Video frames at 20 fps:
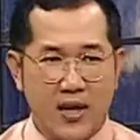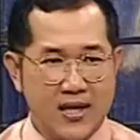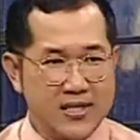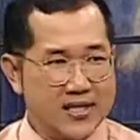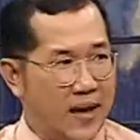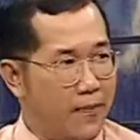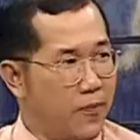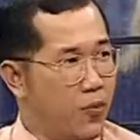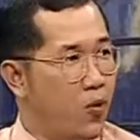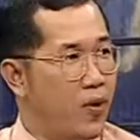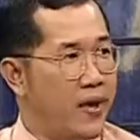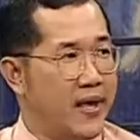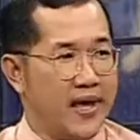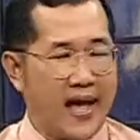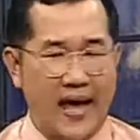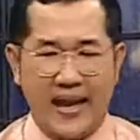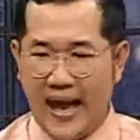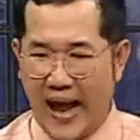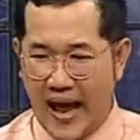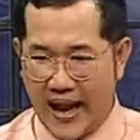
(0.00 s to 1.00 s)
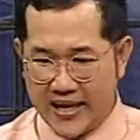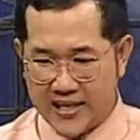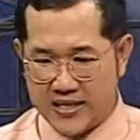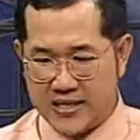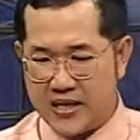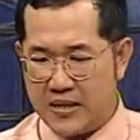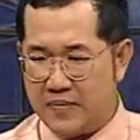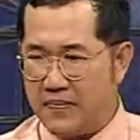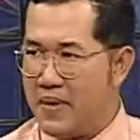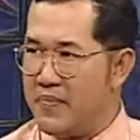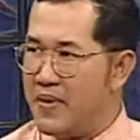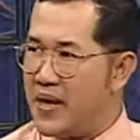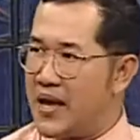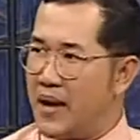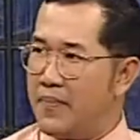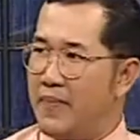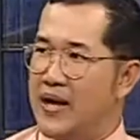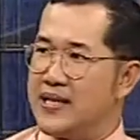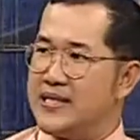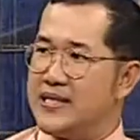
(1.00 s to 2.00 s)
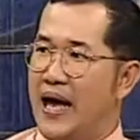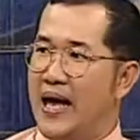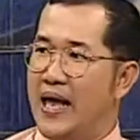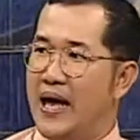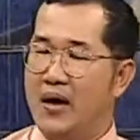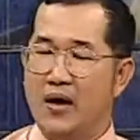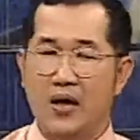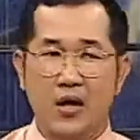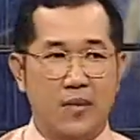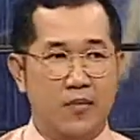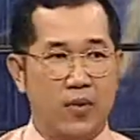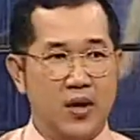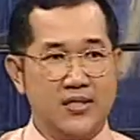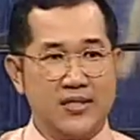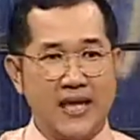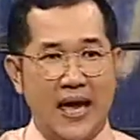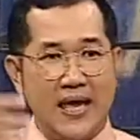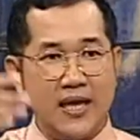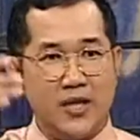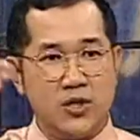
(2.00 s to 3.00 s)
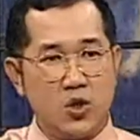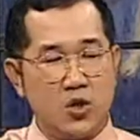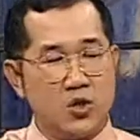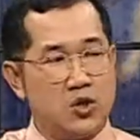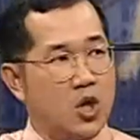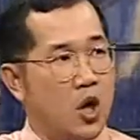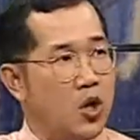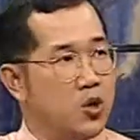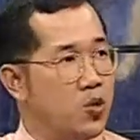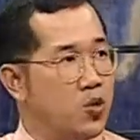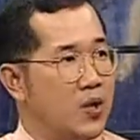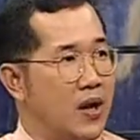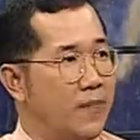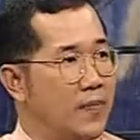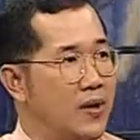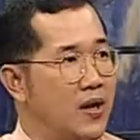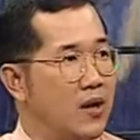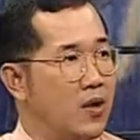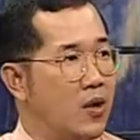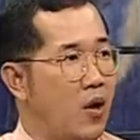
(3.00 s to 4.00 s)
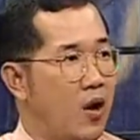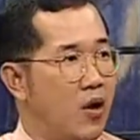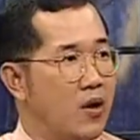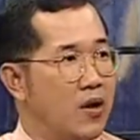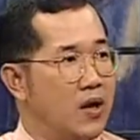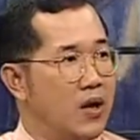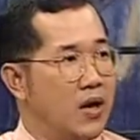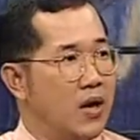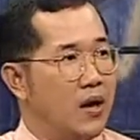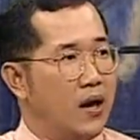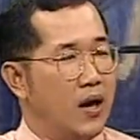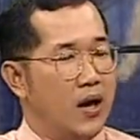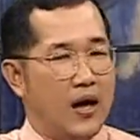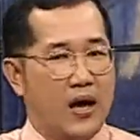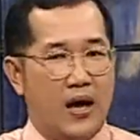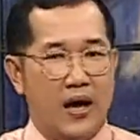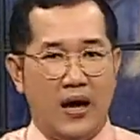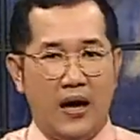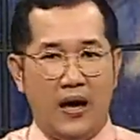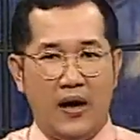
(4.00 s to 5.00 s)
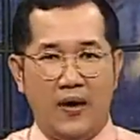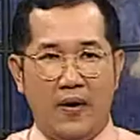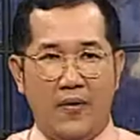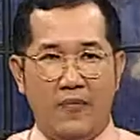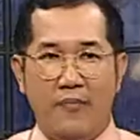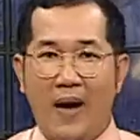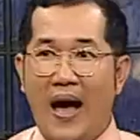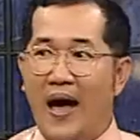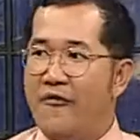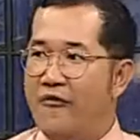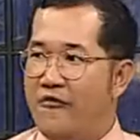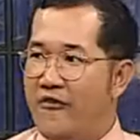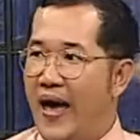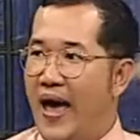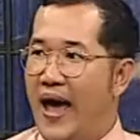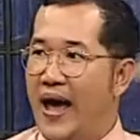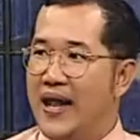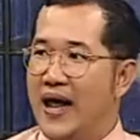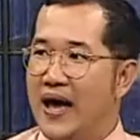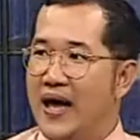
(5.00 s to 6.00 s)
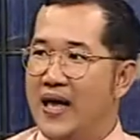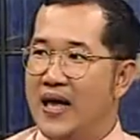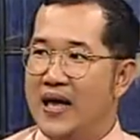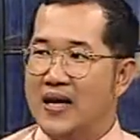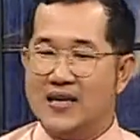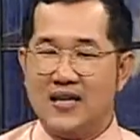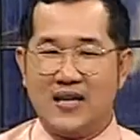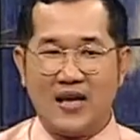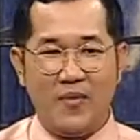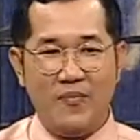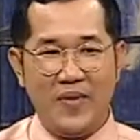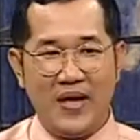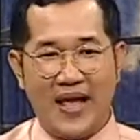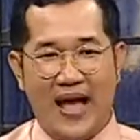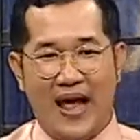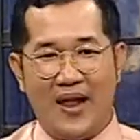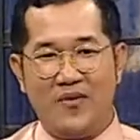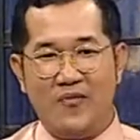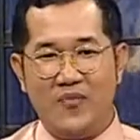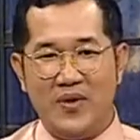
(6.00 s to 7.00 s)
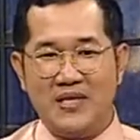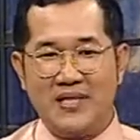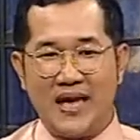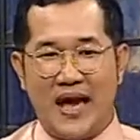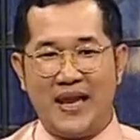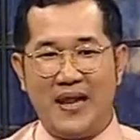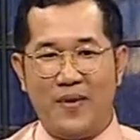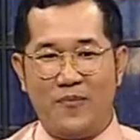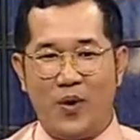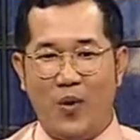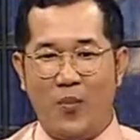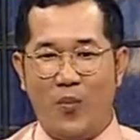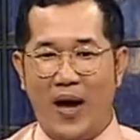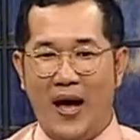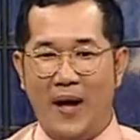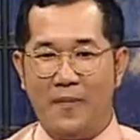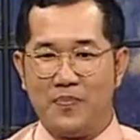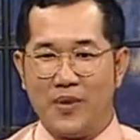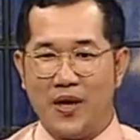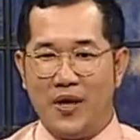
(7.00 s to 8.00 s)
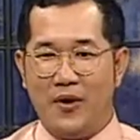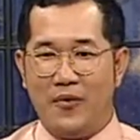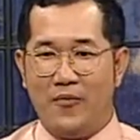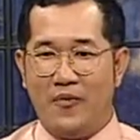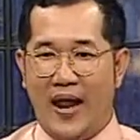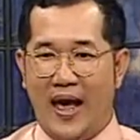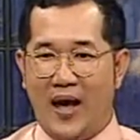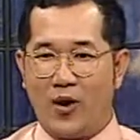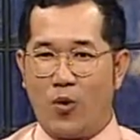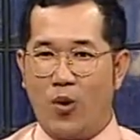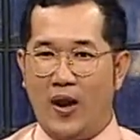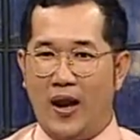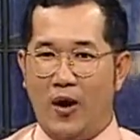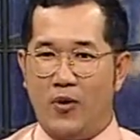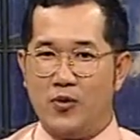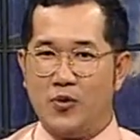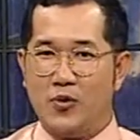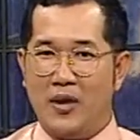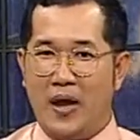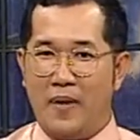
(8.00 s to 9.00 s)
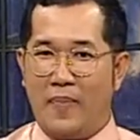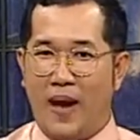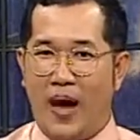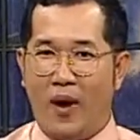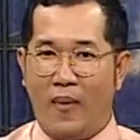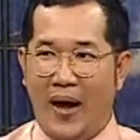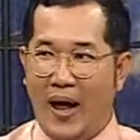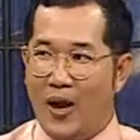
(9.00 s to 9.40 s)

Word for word: รศัพท์คุยกันอ่านหนังสือไม่มีกำลังใจฮะเพราะใจจดจ่ออยู่กับเรื่องของภาพแฟนอ่ะคือเขามีการวิจัยเนี่ยพบว่าเวลาคนเราอยู่ในภาวะ